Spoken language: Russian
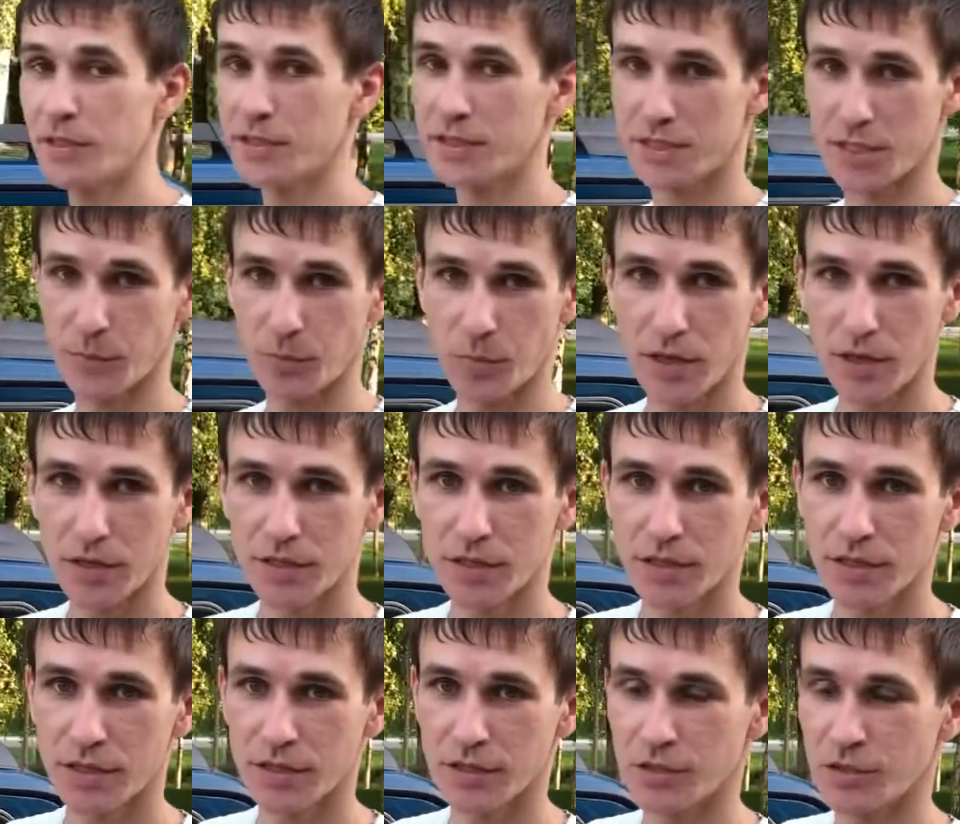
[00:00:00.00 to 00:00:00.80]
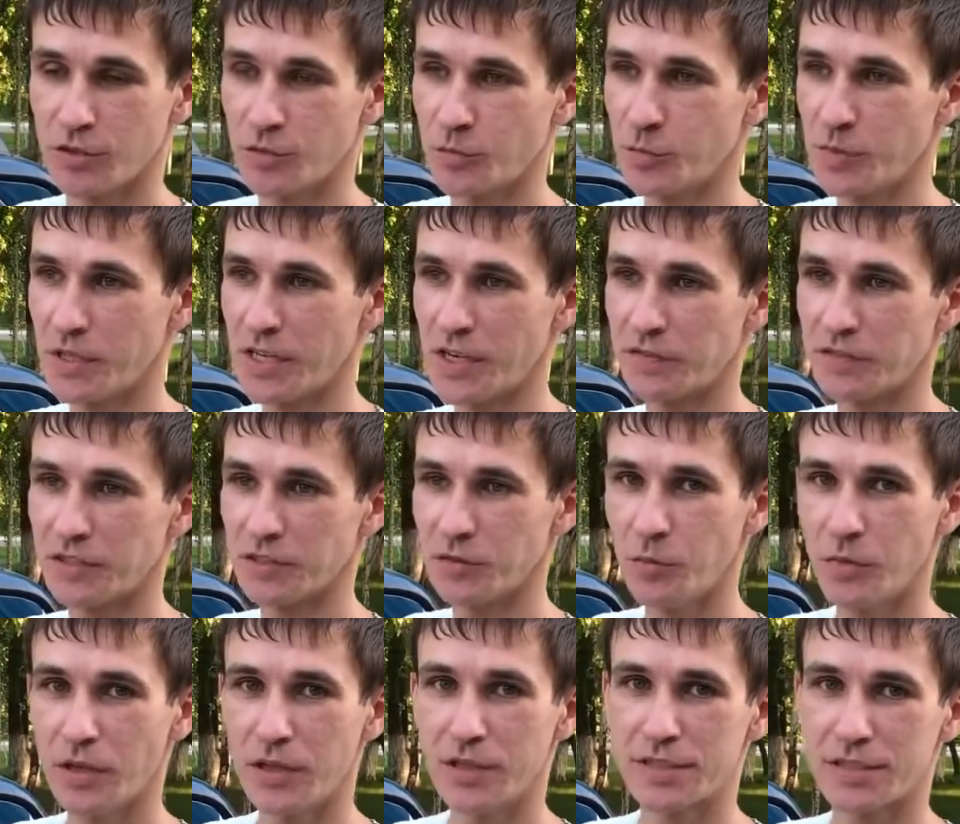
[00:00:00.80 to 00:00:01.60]
сцепления у меня
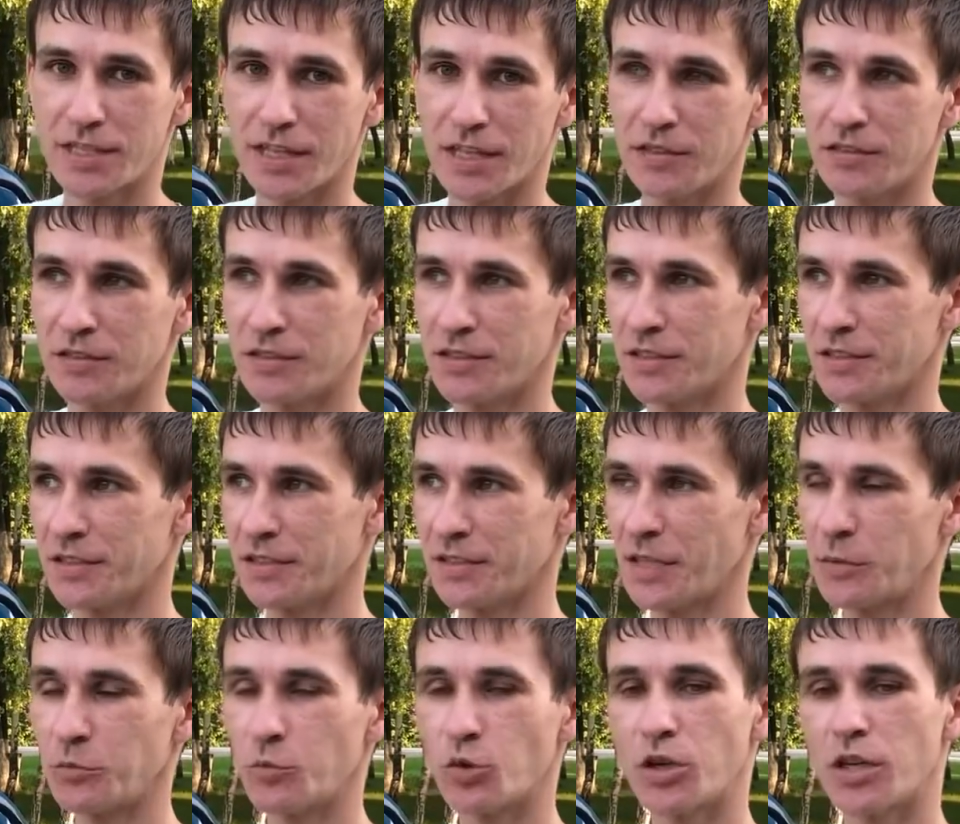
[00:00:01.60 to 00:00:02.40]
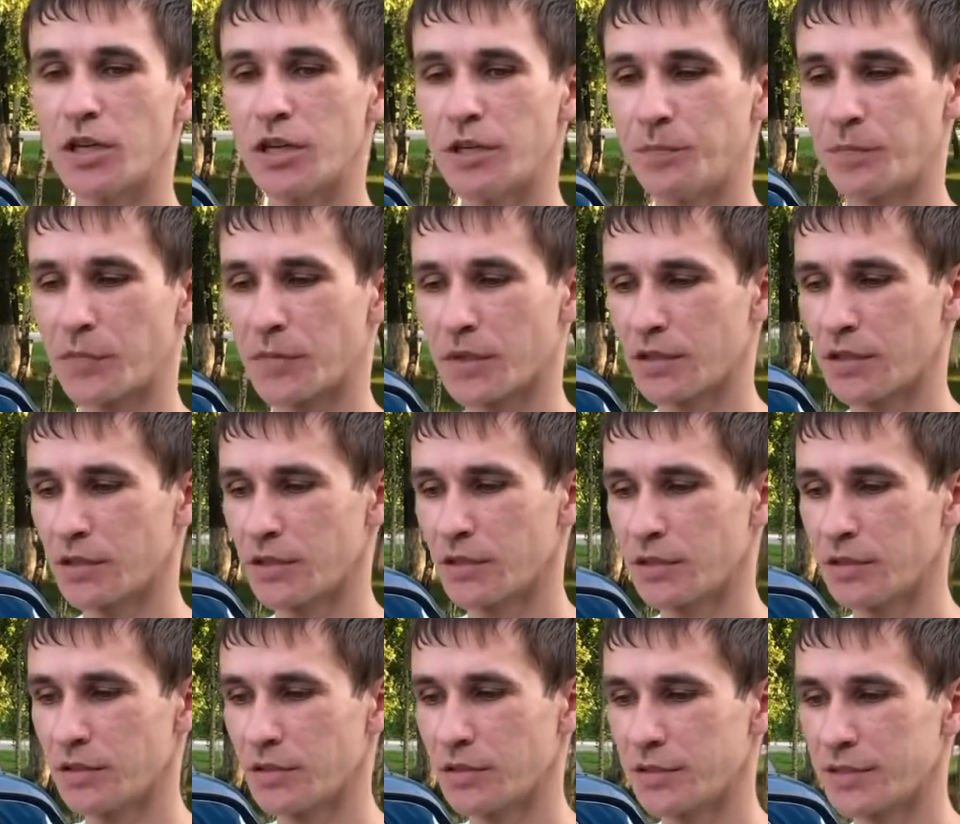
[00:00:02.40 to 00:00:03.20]
автомобиль стал э, намного
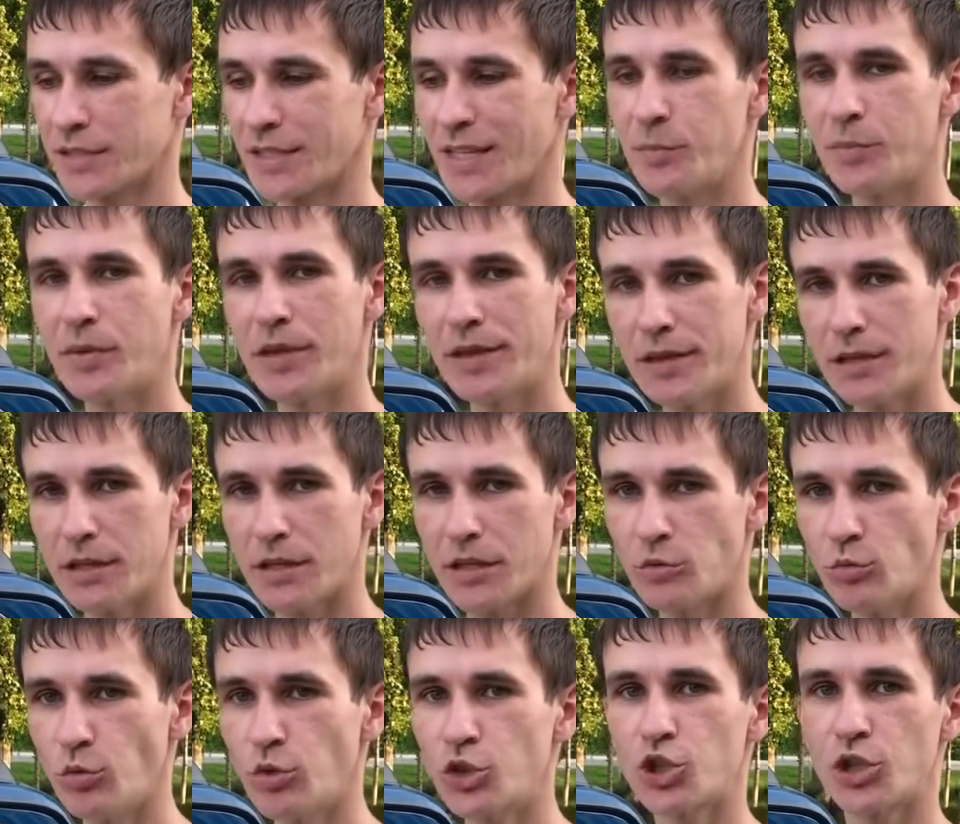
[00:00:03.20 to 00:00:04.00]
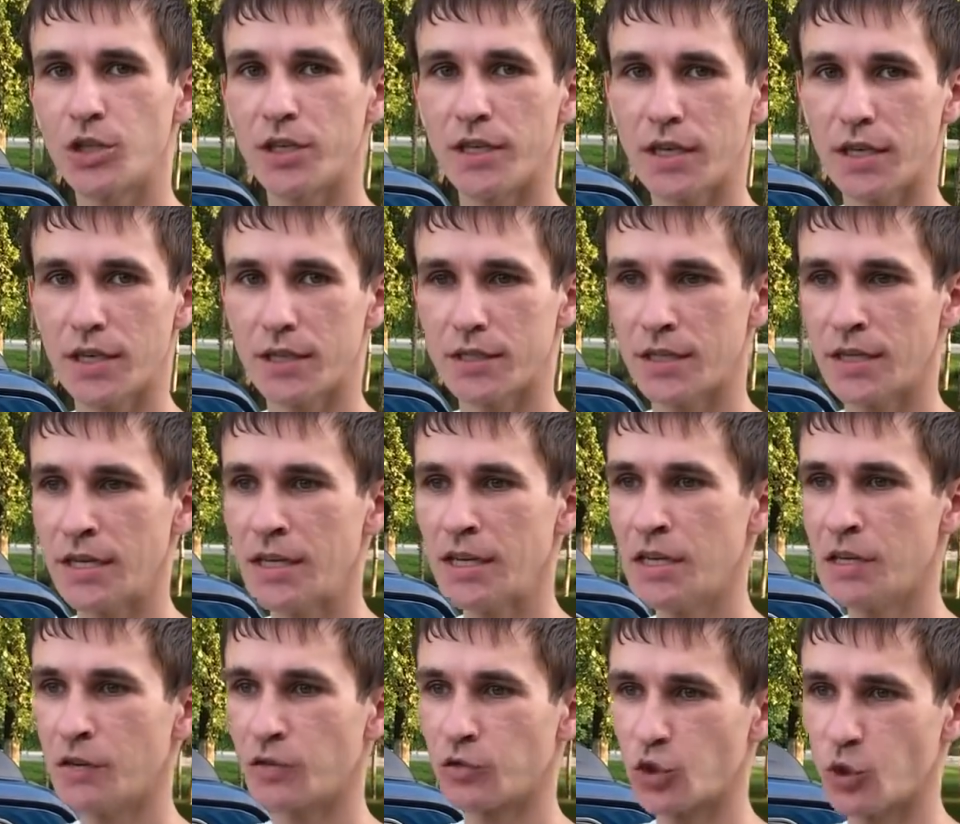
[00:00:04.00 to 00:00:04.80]
э, стабильнее, лучше ехать,
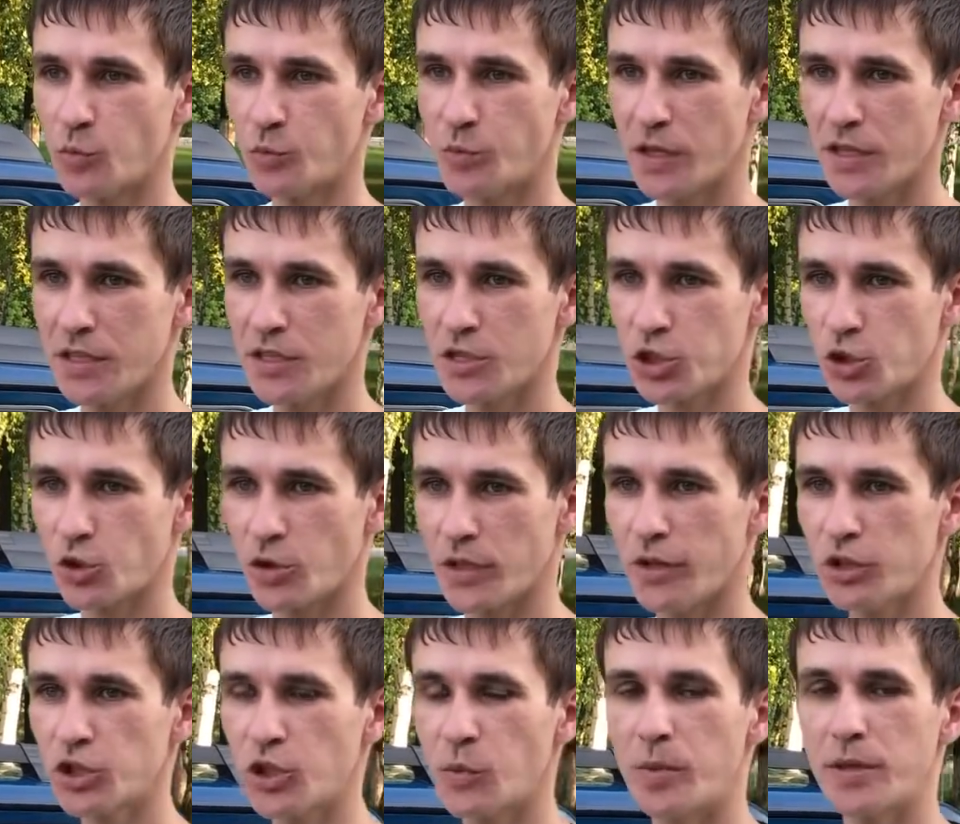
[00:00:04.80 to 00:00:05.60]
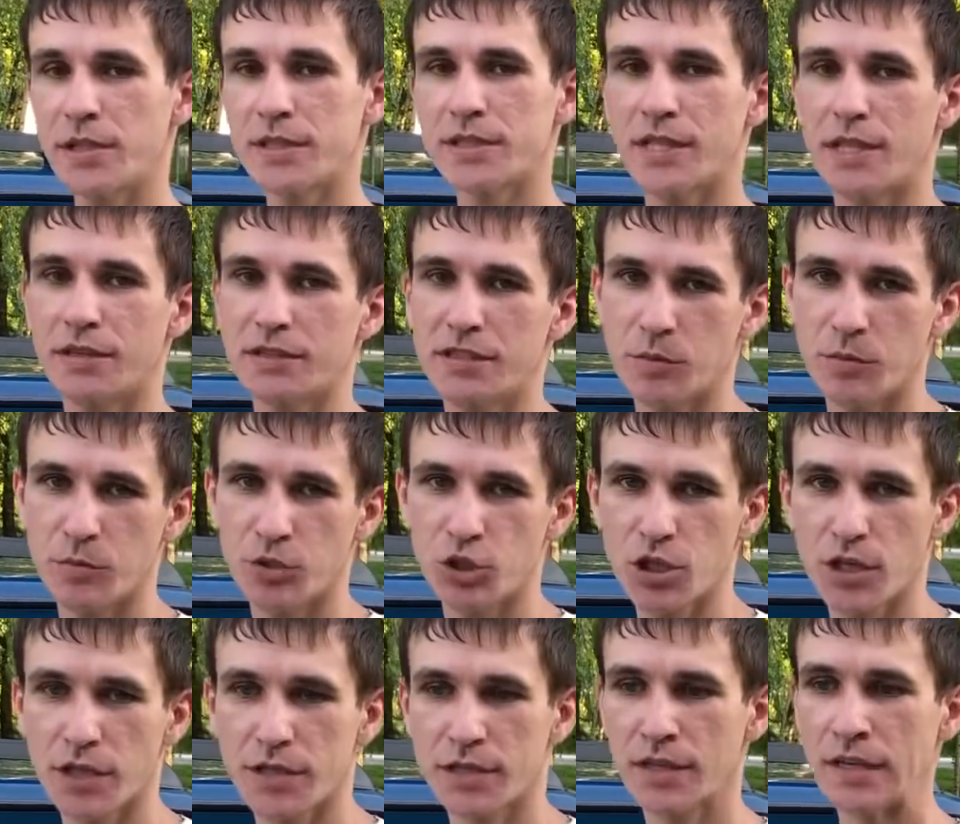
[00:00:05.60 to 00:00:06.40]
в том плане, что я уже перестал
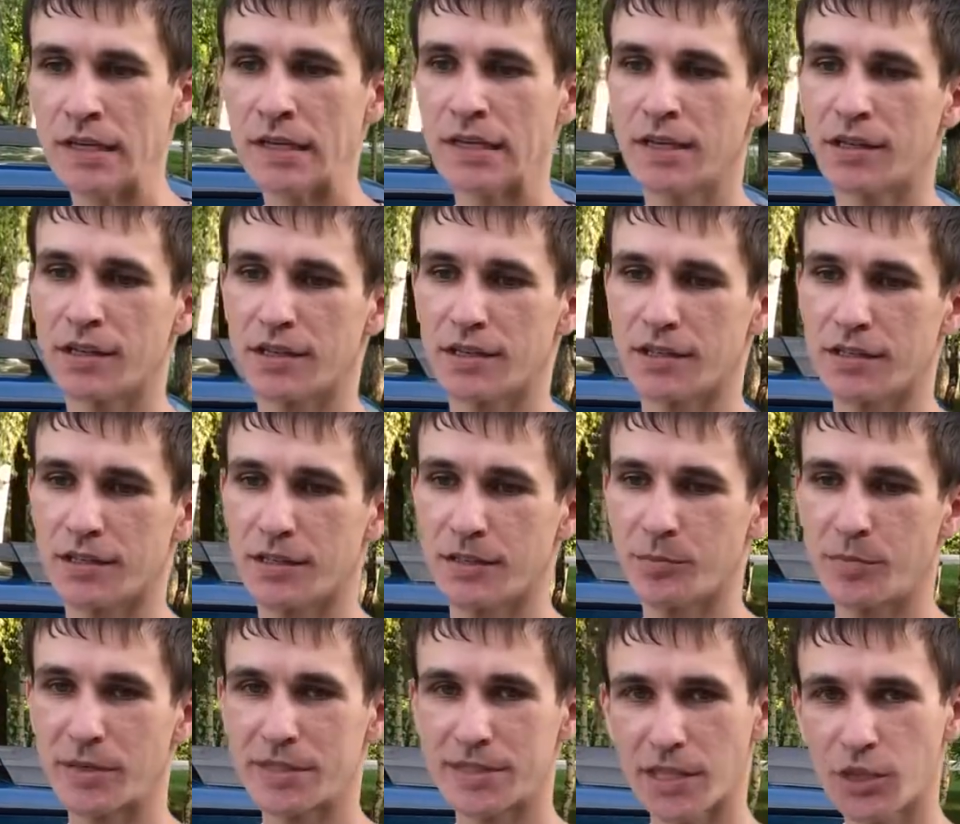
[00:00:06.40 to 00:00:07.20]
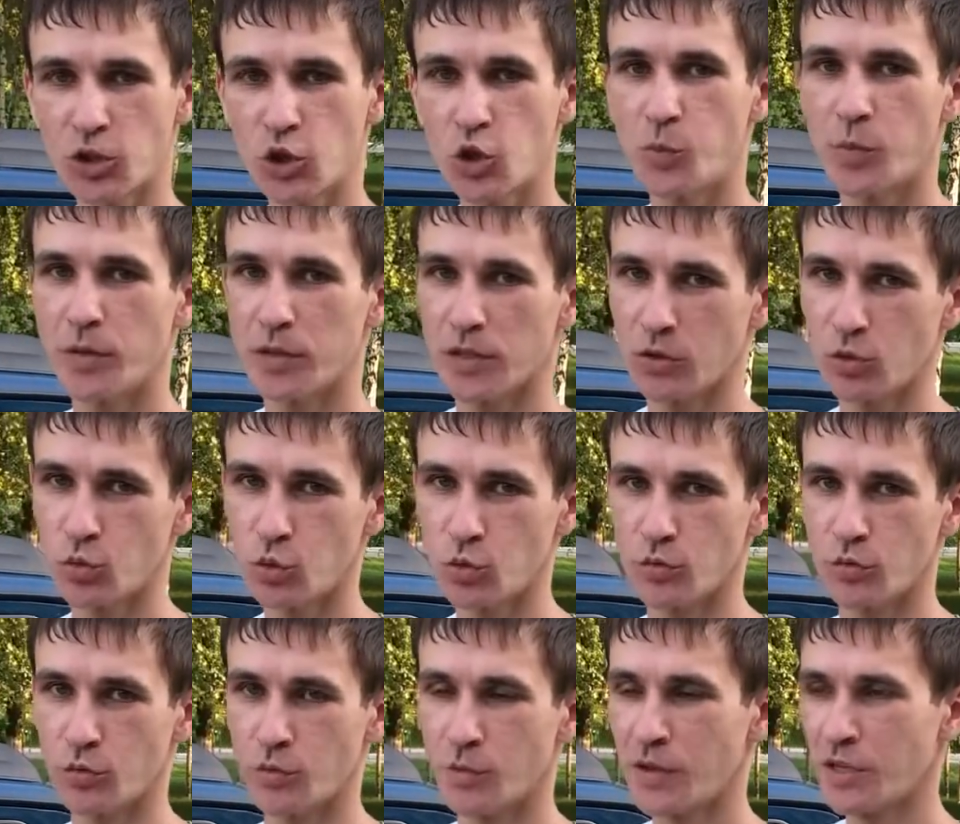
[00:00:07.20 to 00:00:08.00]
замечать э, просадку по
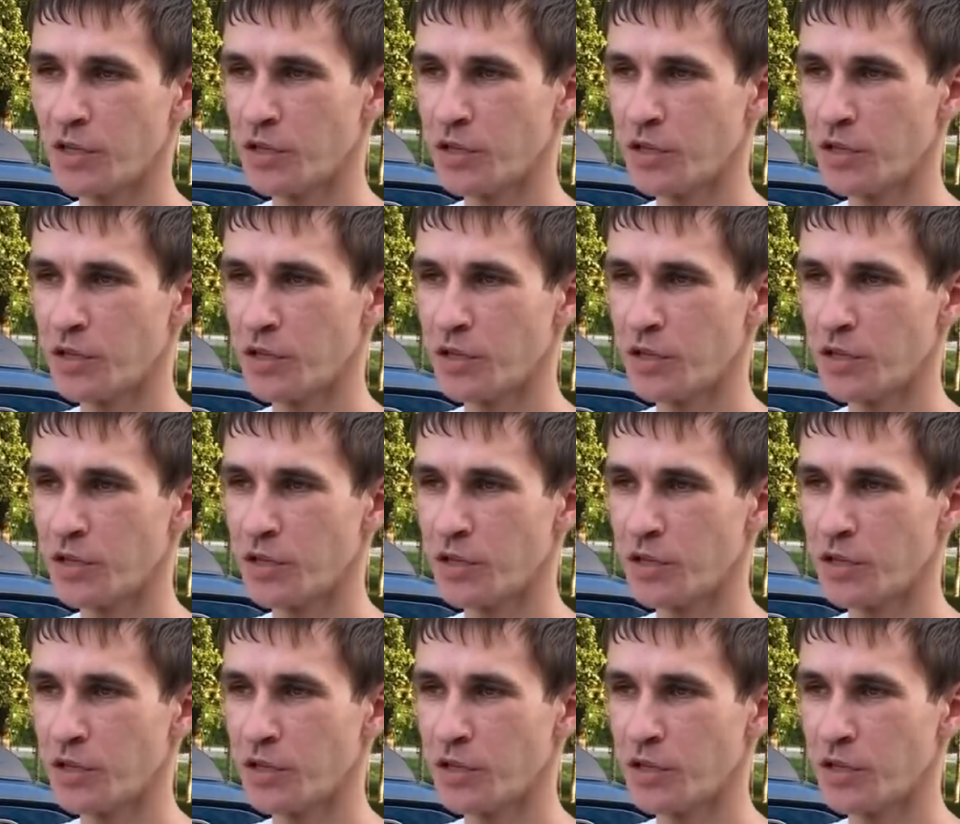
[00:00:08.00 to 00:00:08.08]
надуву.